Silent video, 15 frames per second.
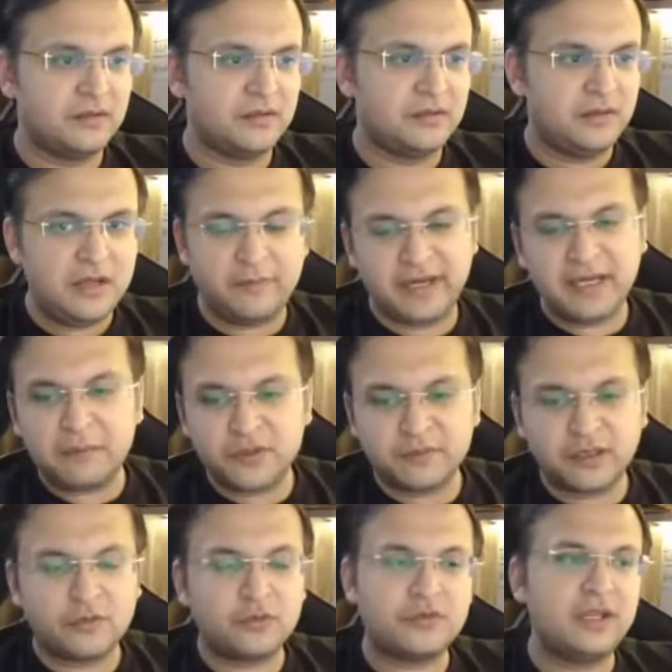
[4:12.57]
अब अगेन आप मुझे
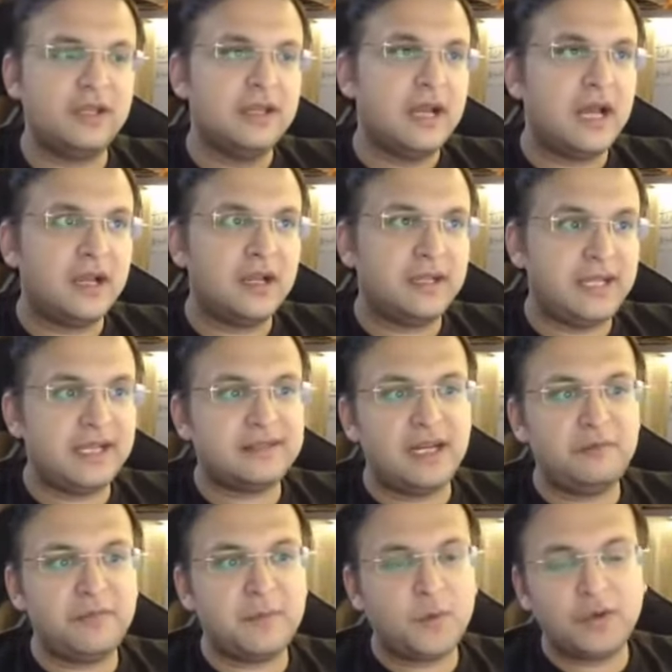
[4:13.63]
बताओ सोच के अगर एक साइड
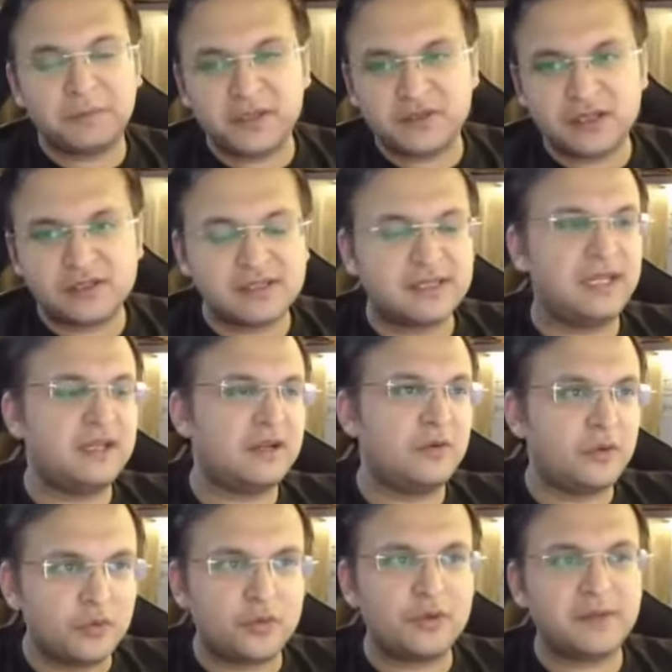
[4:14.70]
में आप टू डायमेंशनल से स्केल कर रहे हो
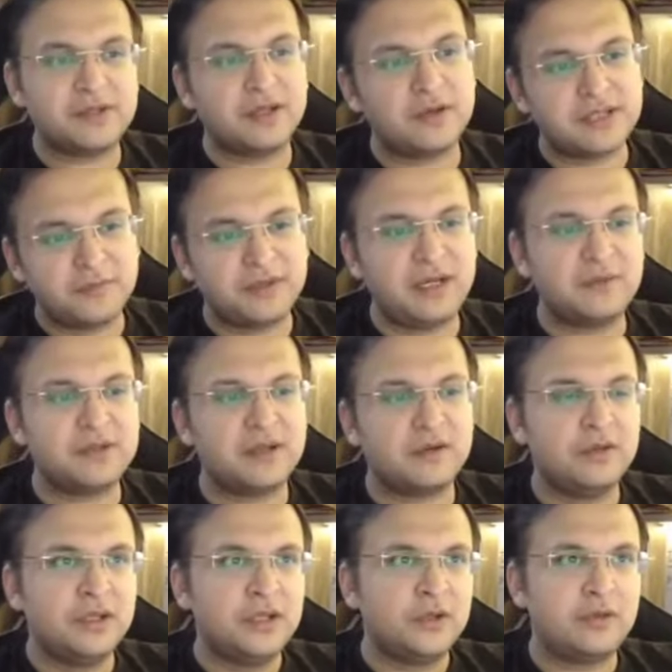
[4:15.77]
टू टू टाइम्स कर रहे हो साइड में थ्री टाइम्स कर रहे हो
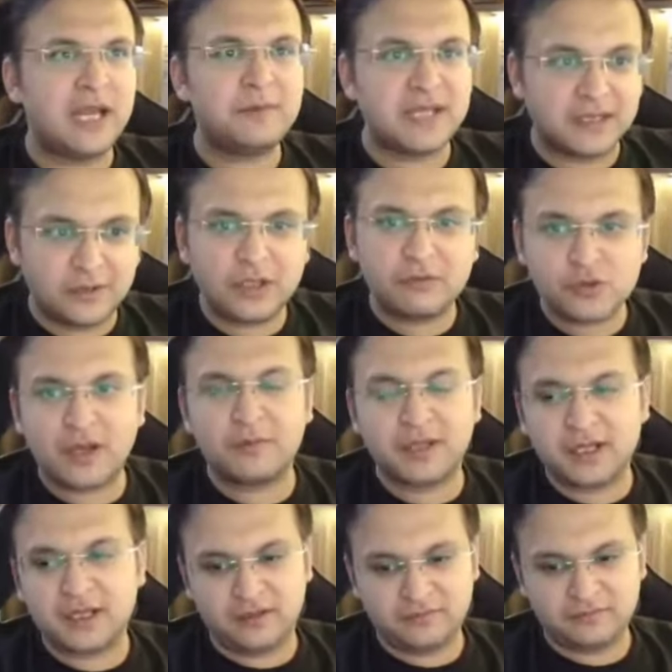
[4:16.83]
तो क्या आप चाहते हो कि वो स्क्वायर बना
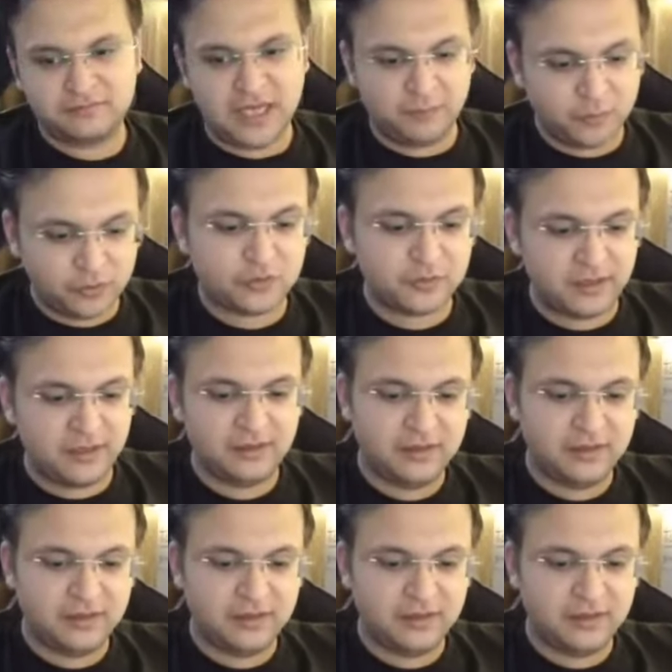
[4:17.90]
रहे आप खुद सोचो पहले